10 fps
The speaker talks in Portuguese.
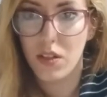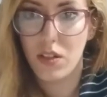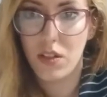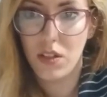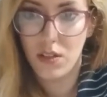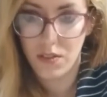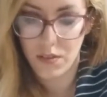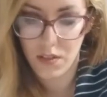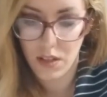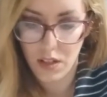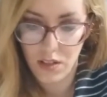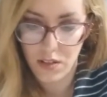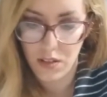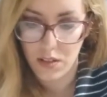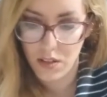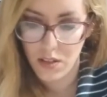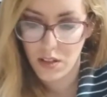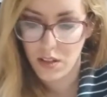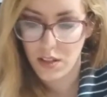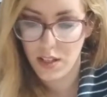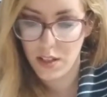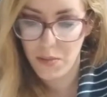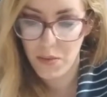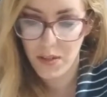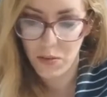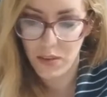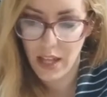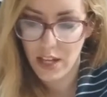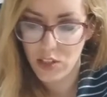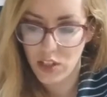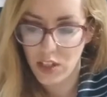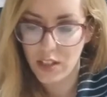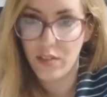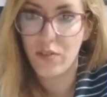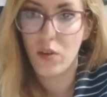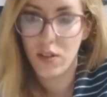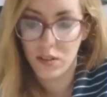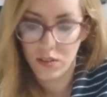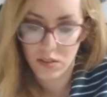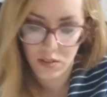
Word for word: E deu também uma, um teste aqui na folha.